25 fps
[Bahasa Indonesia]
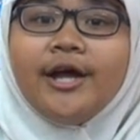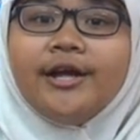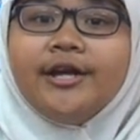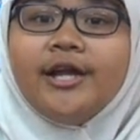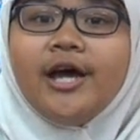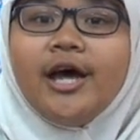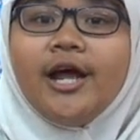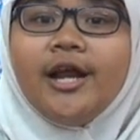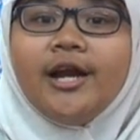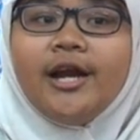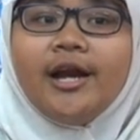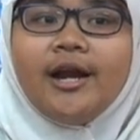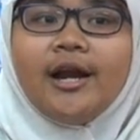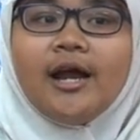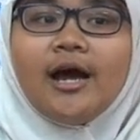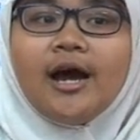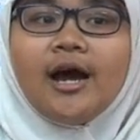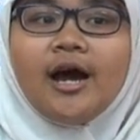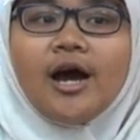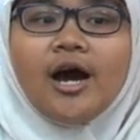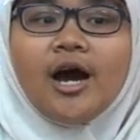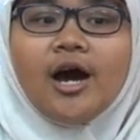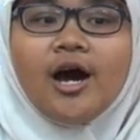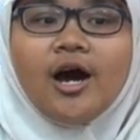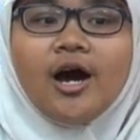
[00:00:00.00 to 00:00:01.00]
dan
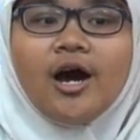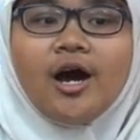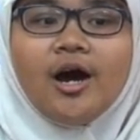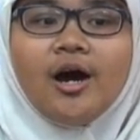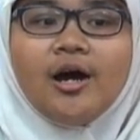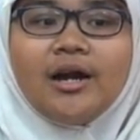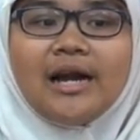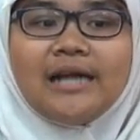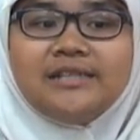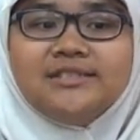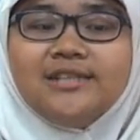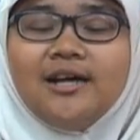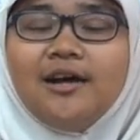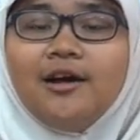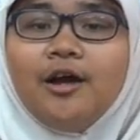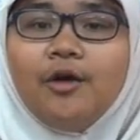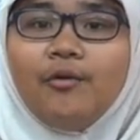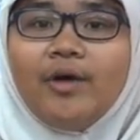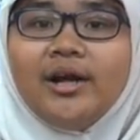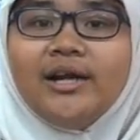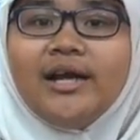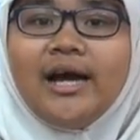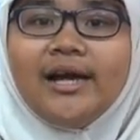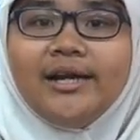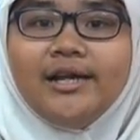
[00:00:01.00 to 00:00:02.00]
uh, rasa
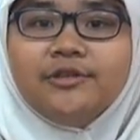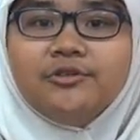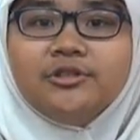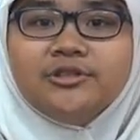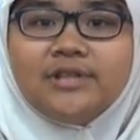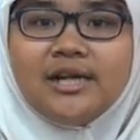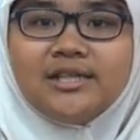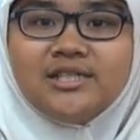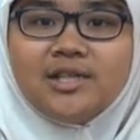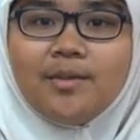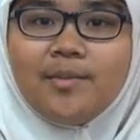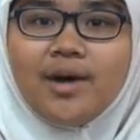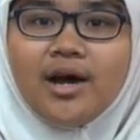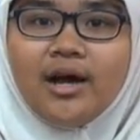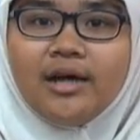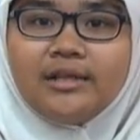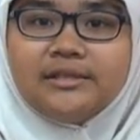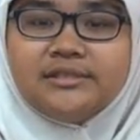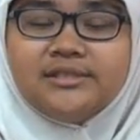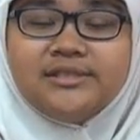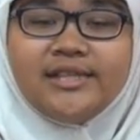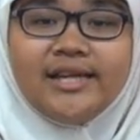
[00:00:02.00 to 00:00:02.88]
kekeluargaannya tuh terasa banget.